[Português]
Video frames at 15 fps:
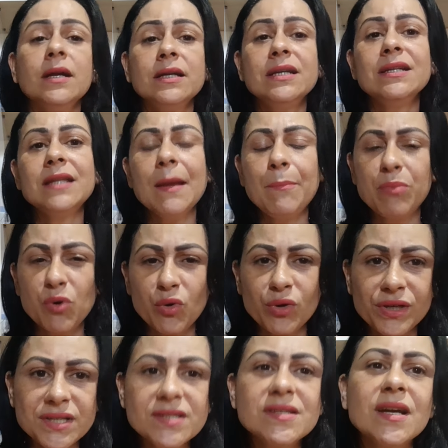E
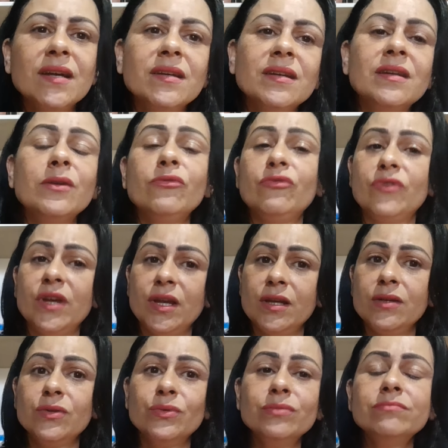depois aí que
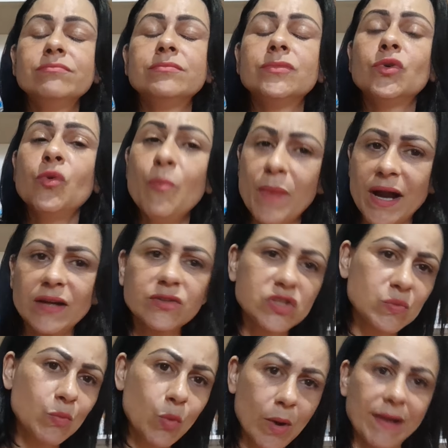veio o
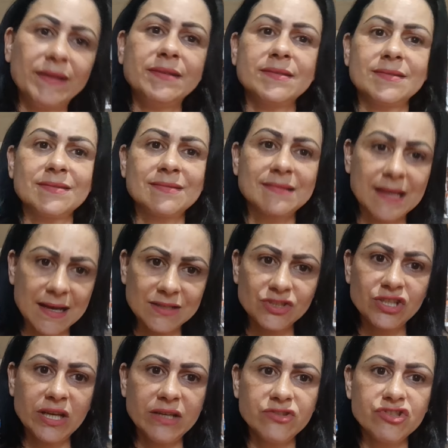Marcos Buais, tá,
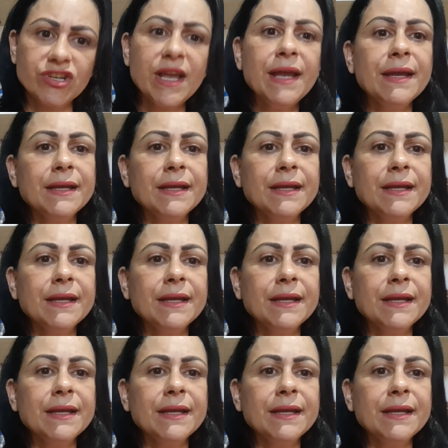gente?